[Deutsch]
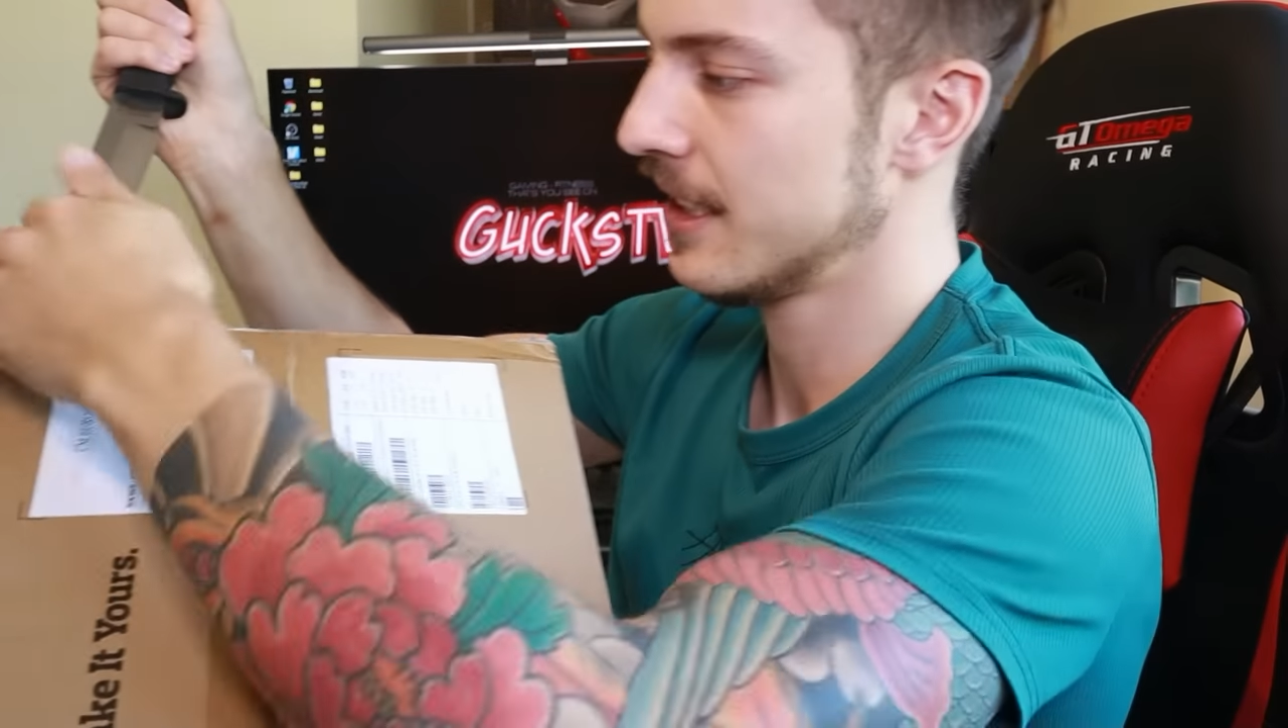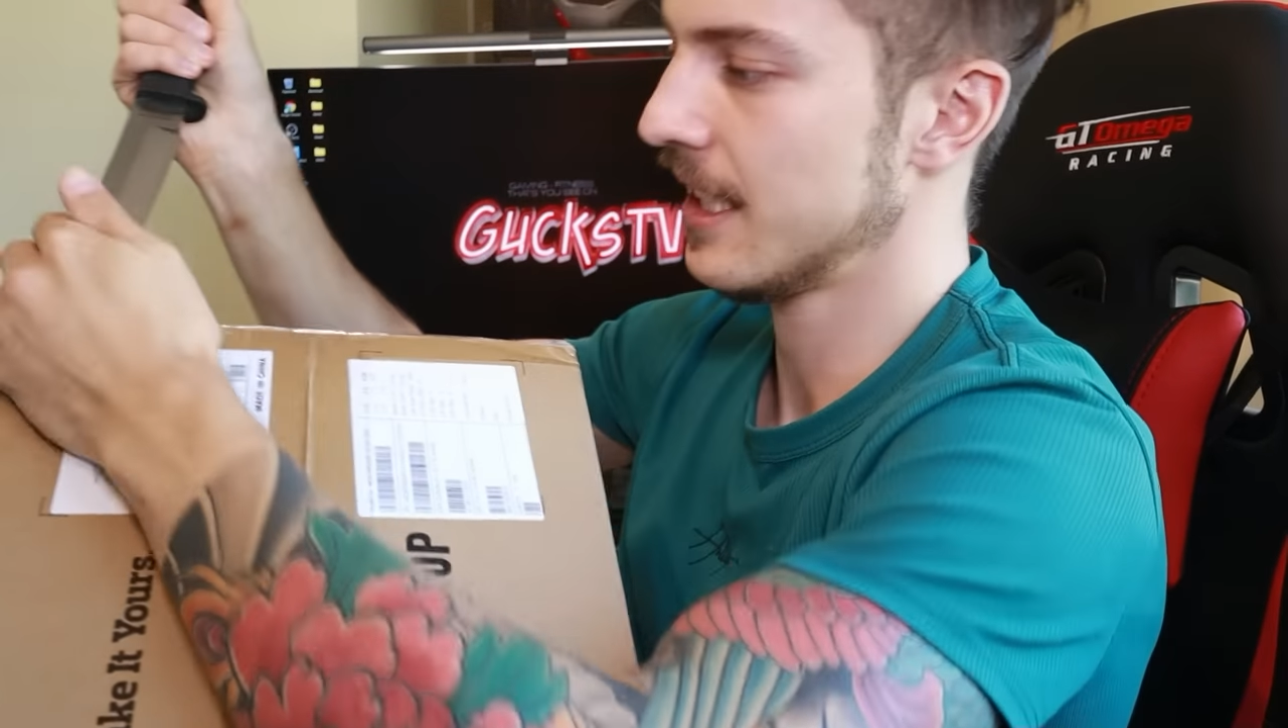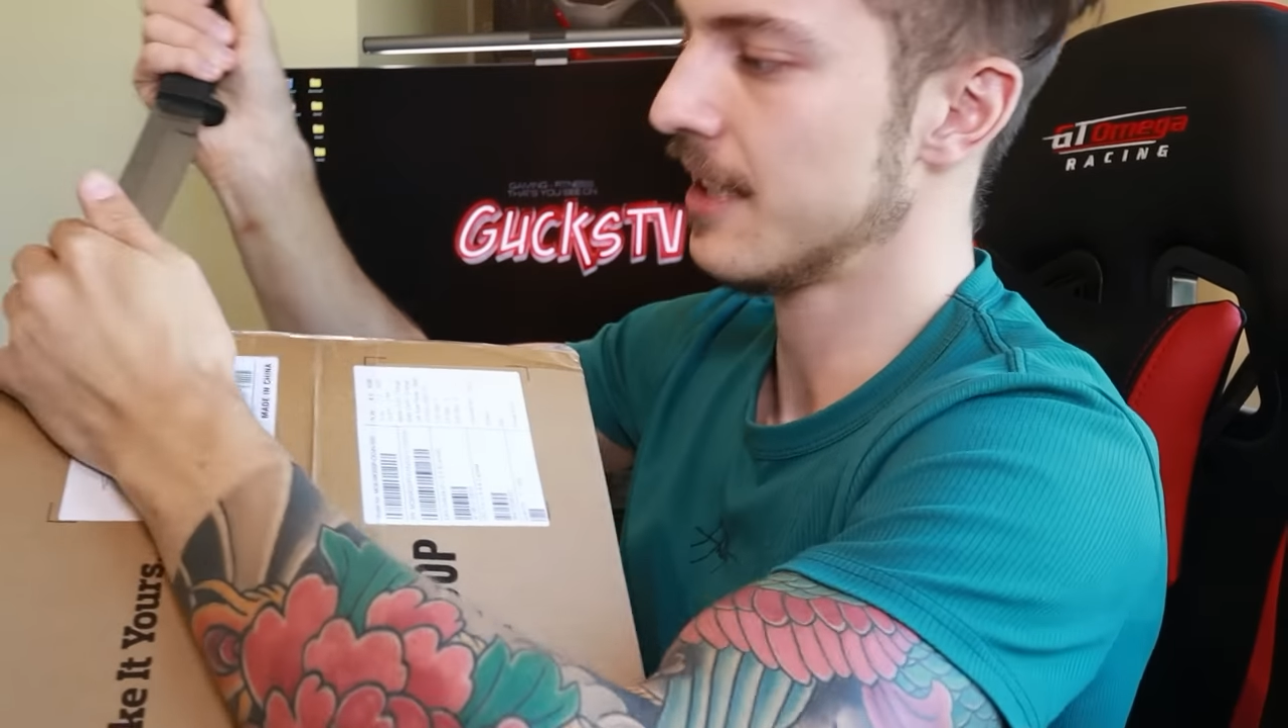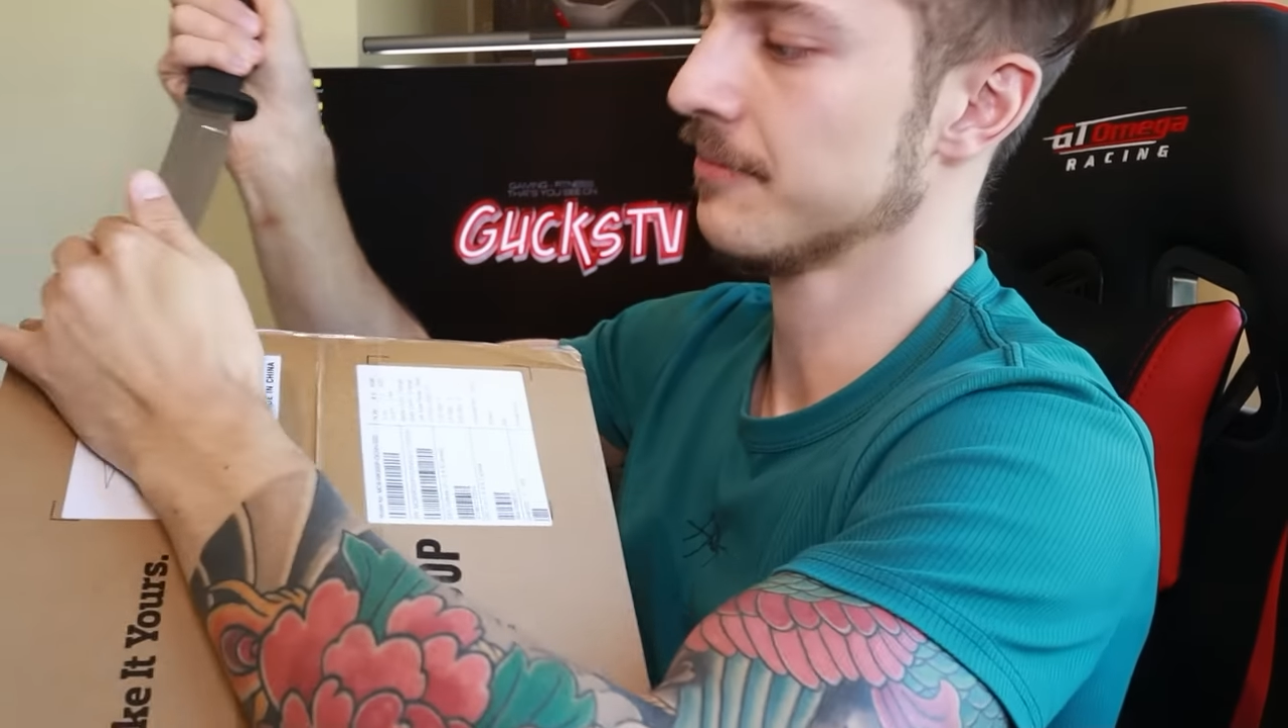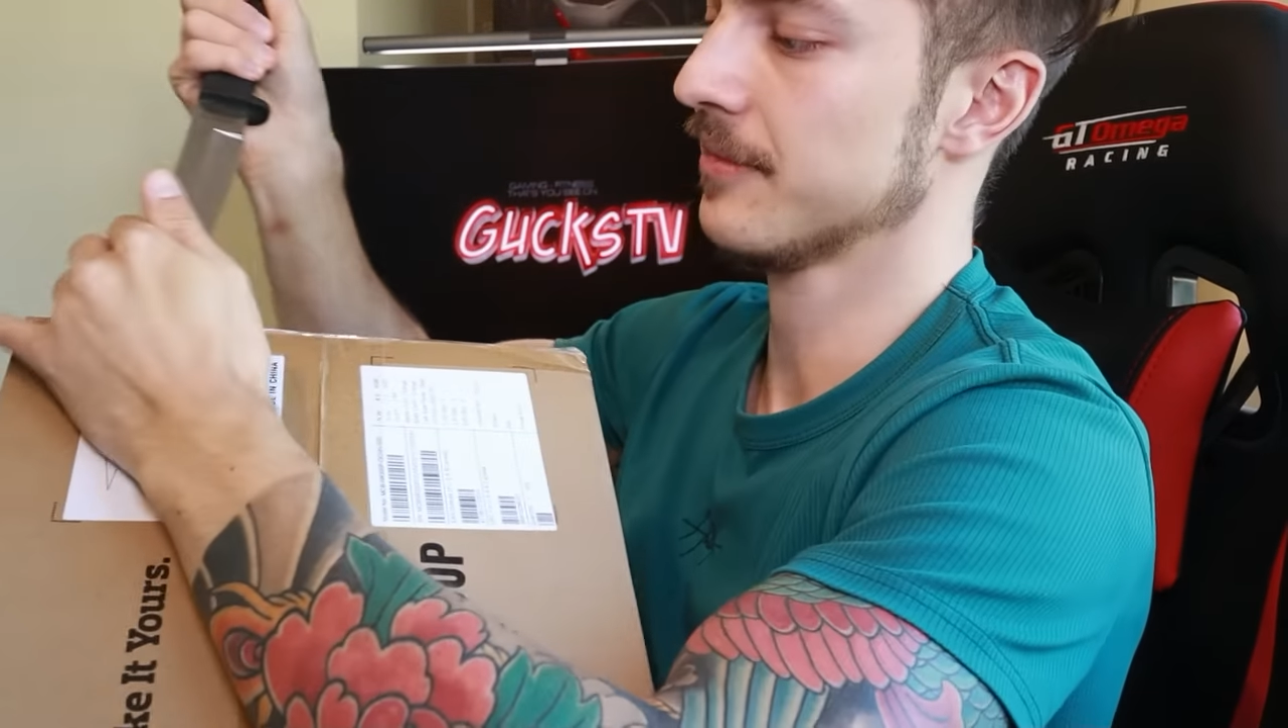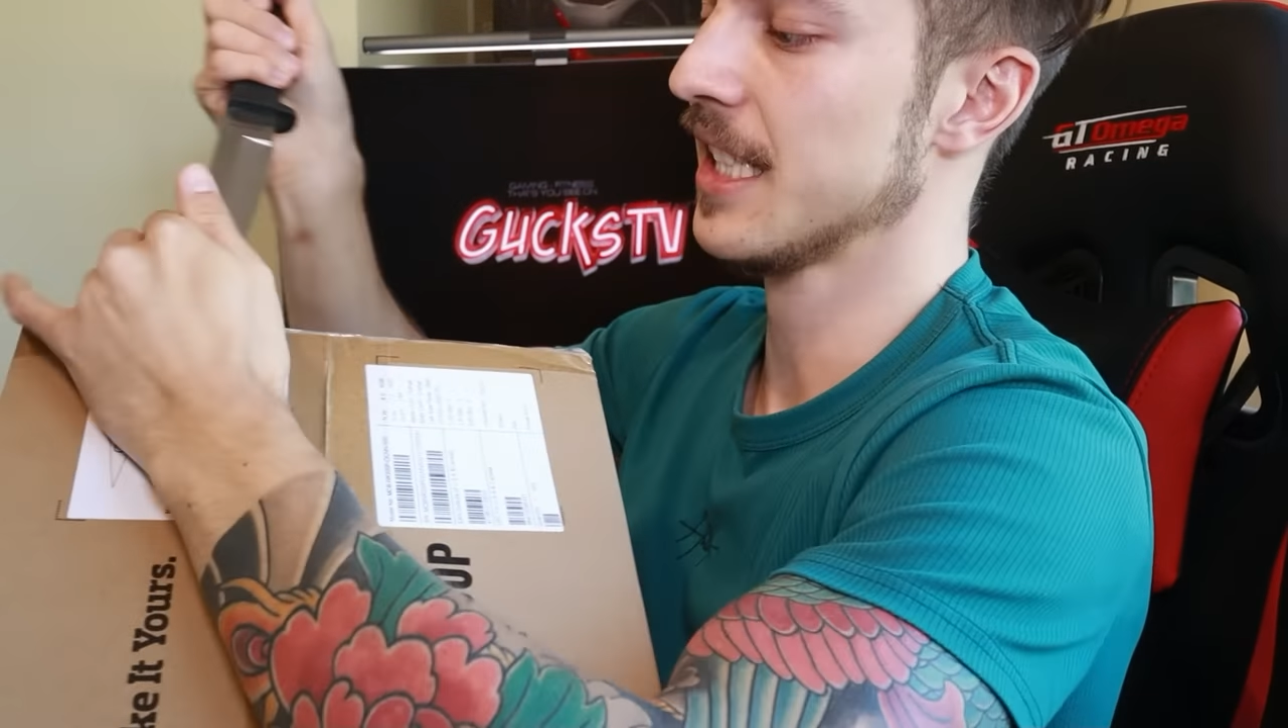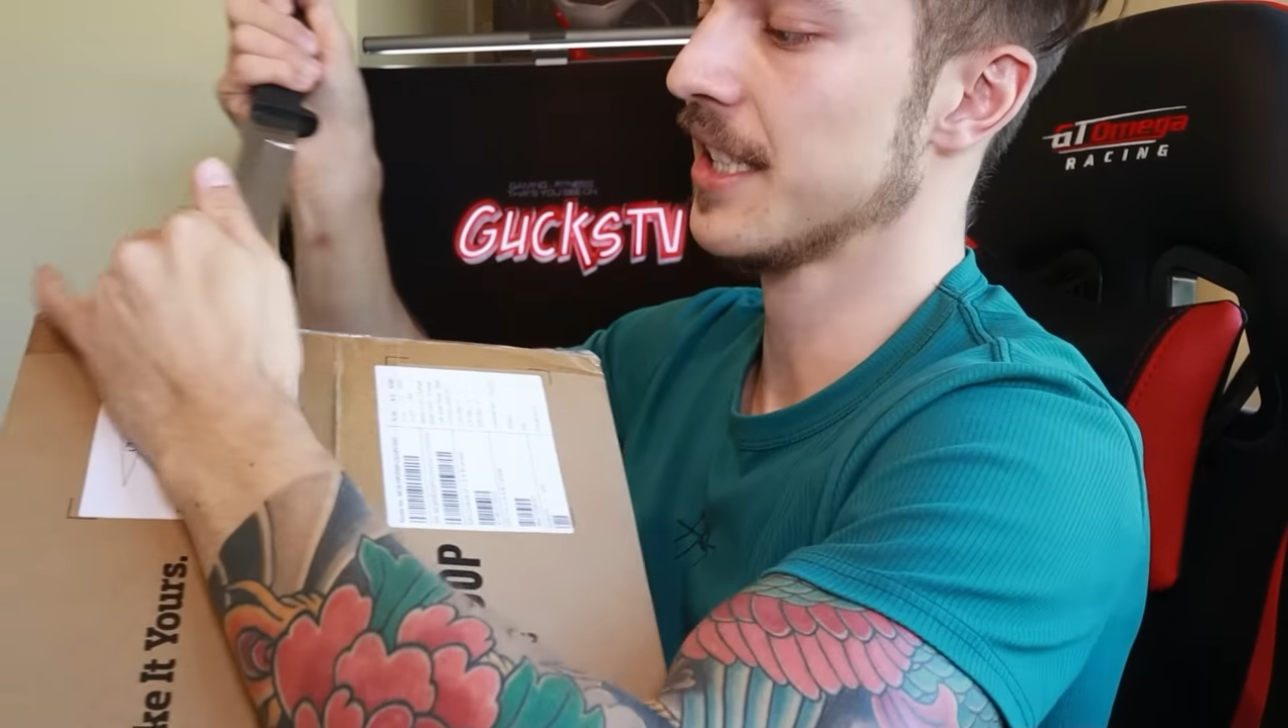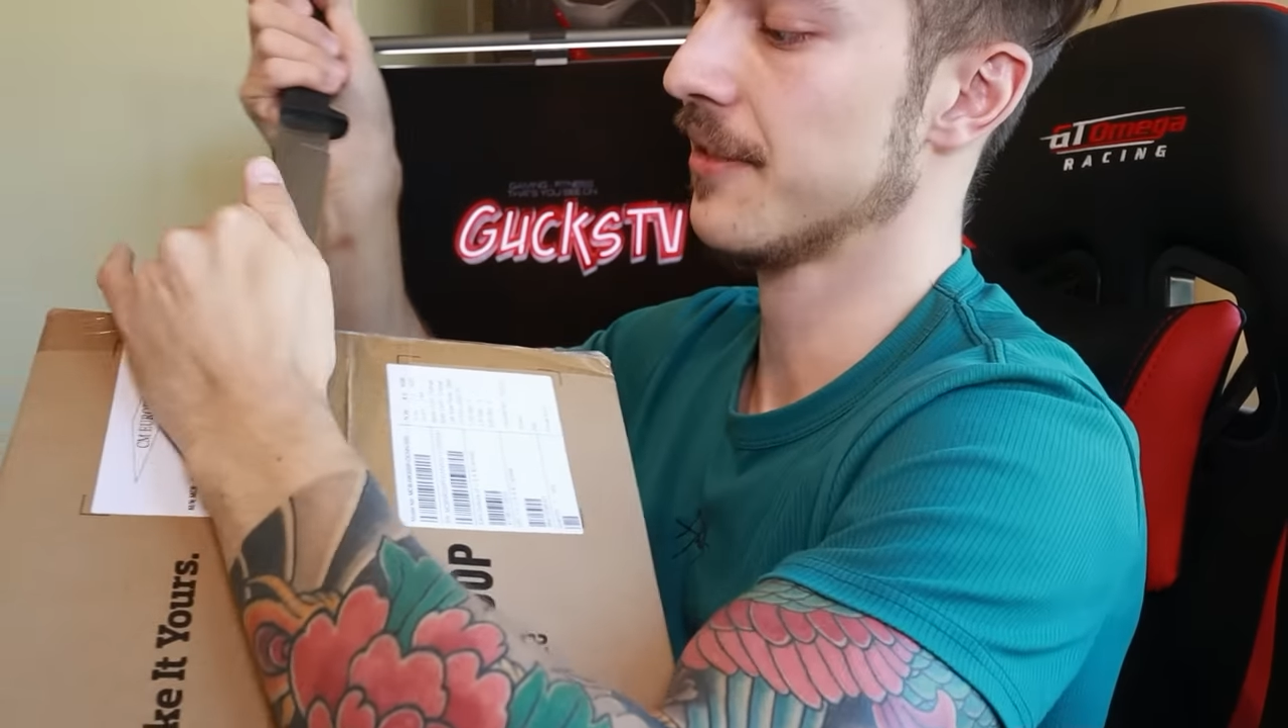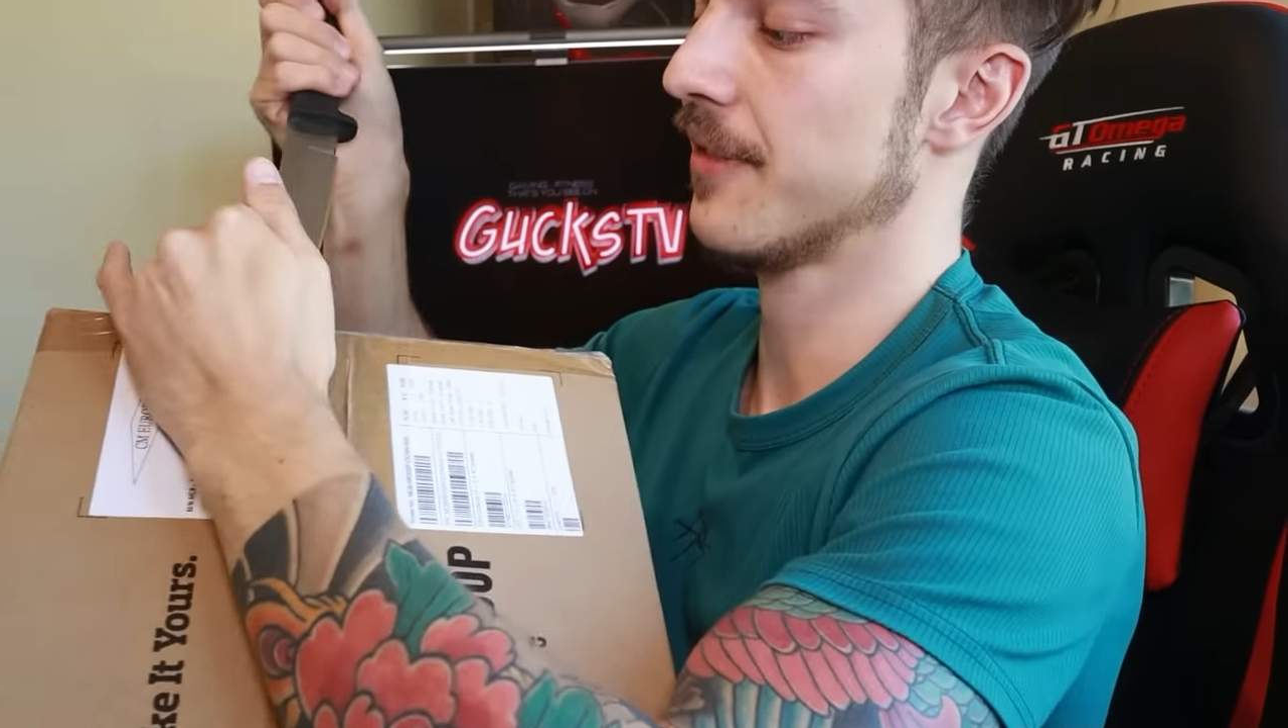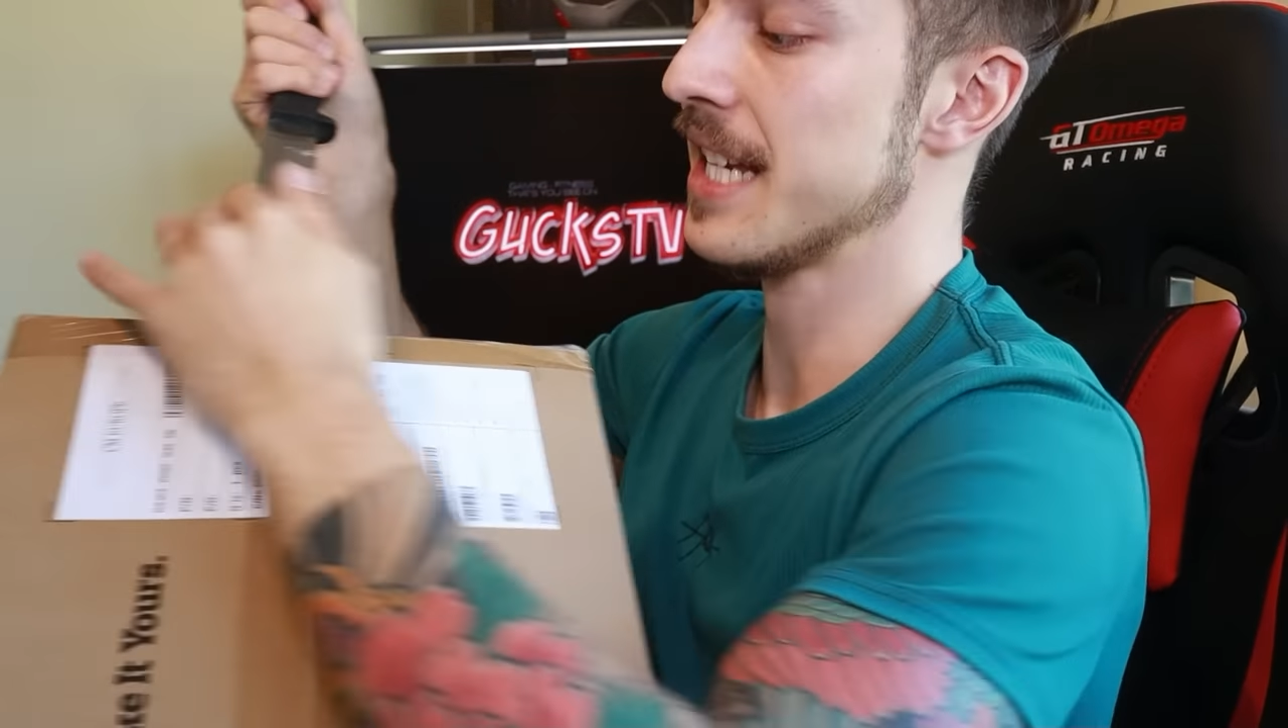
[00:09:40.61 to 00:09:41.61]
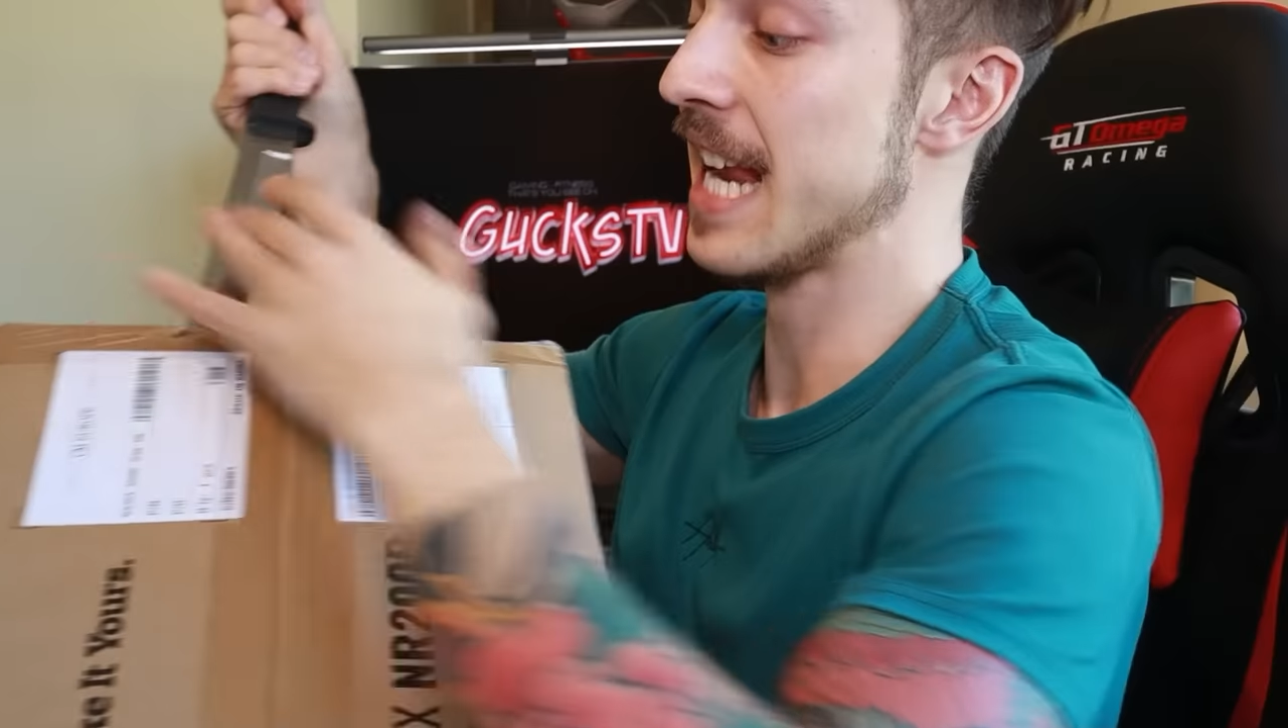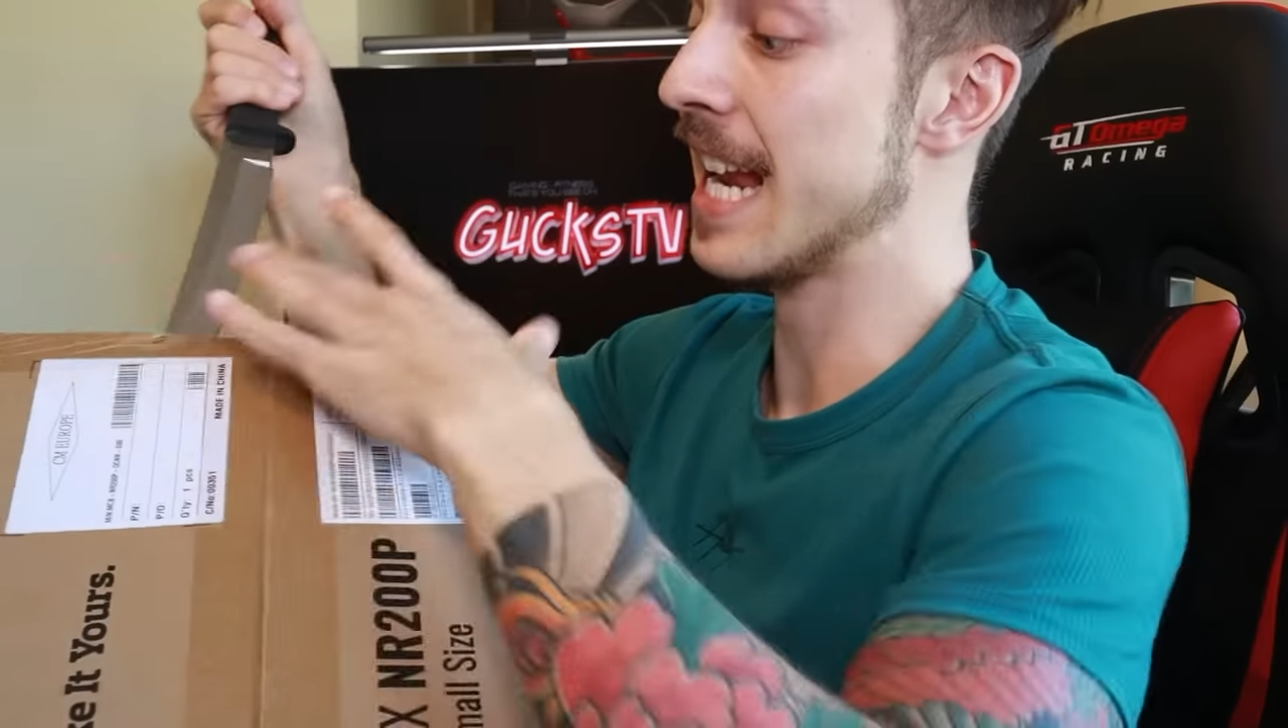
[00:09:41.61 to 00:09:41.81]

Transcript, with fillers: ja, das fand